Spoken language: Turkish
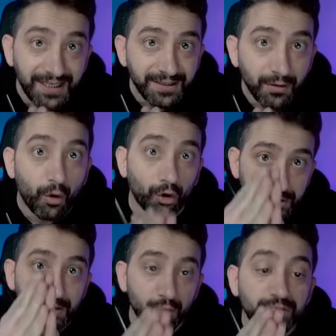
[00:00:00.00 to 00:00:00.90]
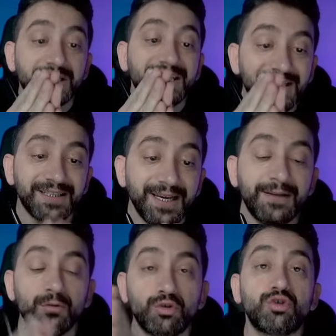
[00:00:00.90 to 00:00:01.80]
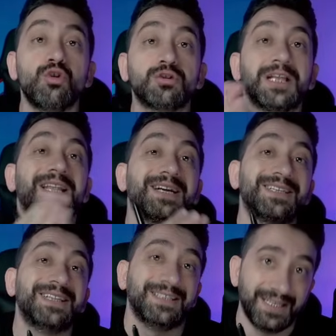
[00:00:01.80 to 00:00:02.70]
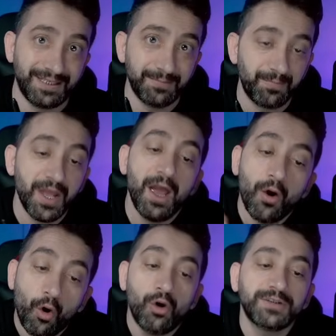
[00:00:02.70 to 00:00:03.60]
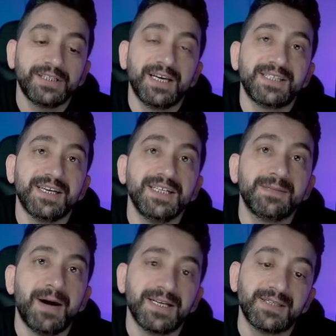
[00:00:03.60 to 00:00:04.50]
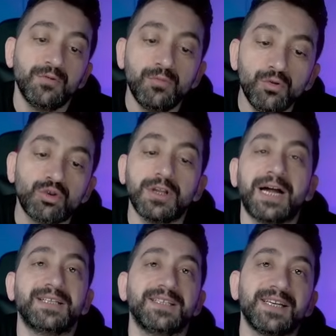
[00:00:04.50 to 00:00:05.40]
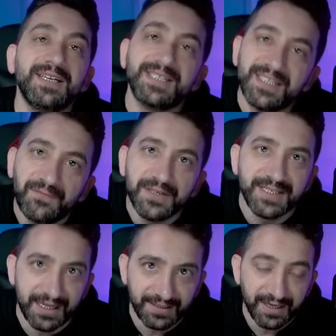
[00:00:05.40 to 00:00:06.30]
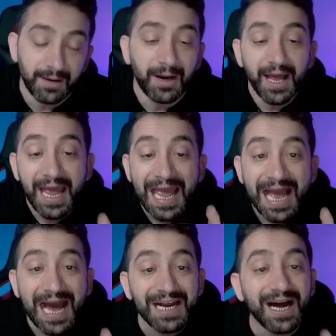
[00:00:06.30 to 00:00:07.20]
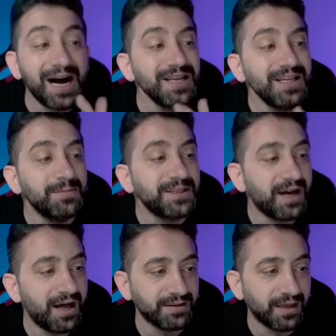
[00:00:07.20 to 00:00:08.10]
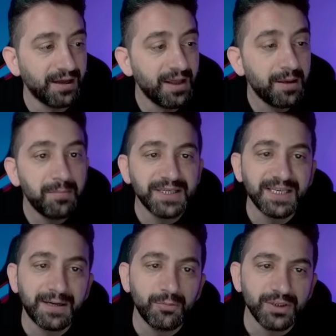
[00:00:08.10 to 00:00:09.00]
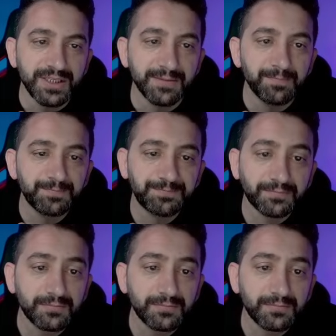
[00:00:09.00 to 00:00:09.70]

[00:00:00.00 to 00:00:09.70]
da değil, orta noktada da değil, uç noktalarda da değil. Ortadaysa hız maksimum, uçlardaysa hız sıfır zaten. Ama herhangi bir anda mesela bu cisim